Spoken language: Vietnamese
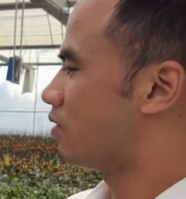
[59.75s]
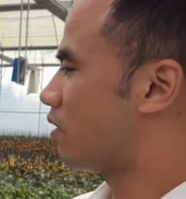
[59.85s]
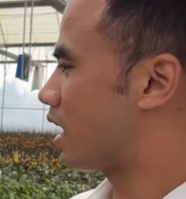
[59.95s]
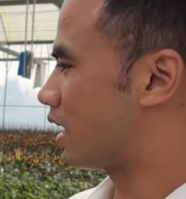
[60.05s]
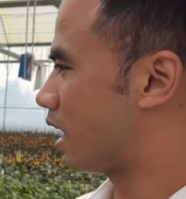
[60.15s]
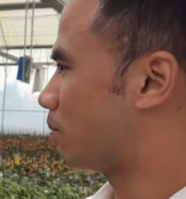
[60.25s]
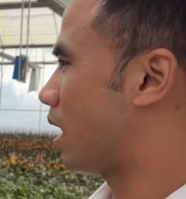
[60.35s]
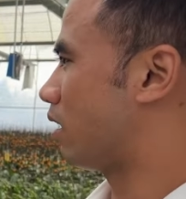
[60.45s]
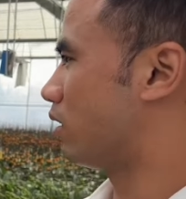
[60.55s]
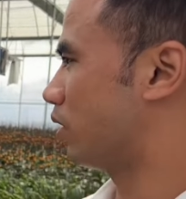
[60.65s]
và đảm
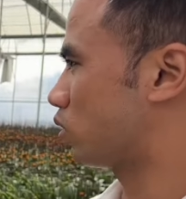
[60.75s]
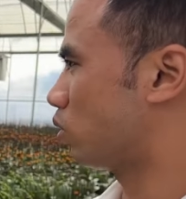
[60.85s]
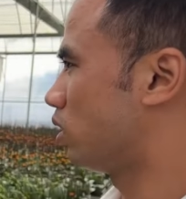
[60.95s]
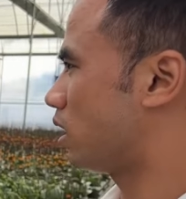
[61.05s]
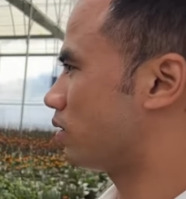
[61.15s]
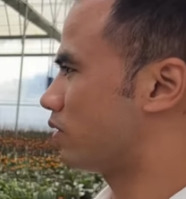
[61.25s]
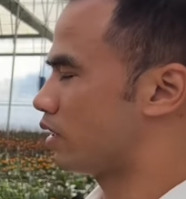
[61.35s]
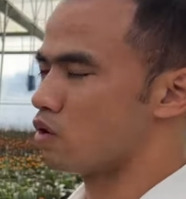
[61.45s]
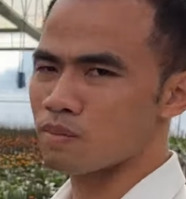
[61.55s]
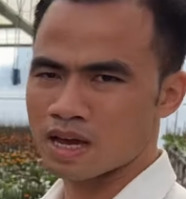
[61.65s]
bảo được về số lượng,
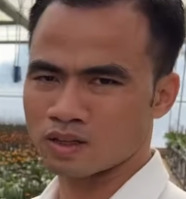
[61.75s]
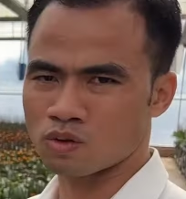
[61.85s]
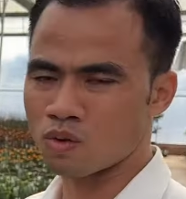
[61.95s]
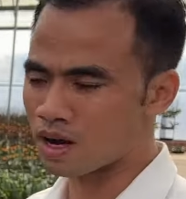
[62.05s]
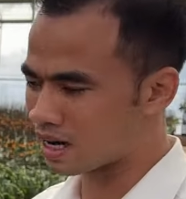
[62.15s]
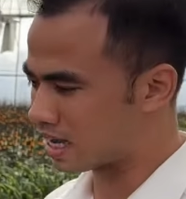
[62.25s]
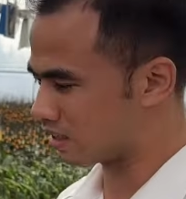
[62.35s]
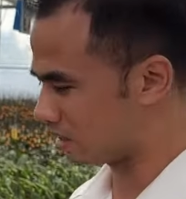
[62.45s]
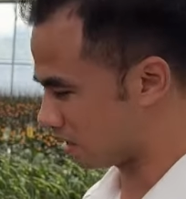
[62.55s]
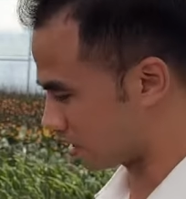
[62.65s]
về độ bền của hoa
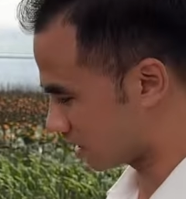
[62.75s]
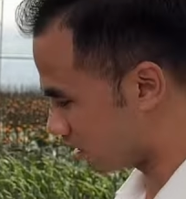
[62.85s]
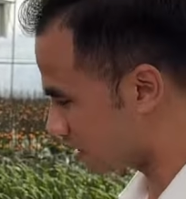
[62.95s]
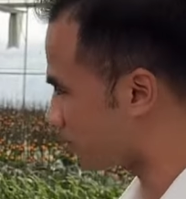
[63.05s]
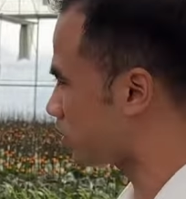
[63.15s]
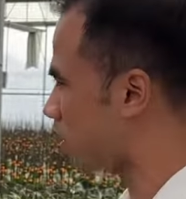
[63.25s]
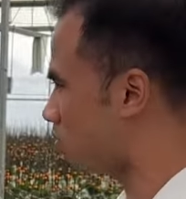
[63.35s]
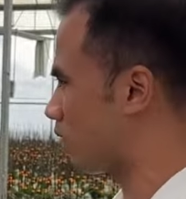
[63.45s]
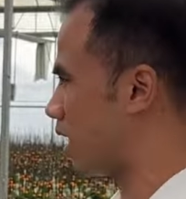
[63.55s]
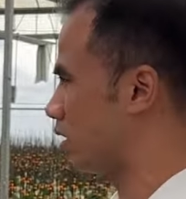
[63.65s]
lan thì cái sự chăm sóc
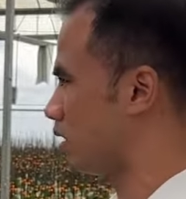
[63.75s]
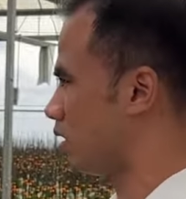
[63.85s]
và sự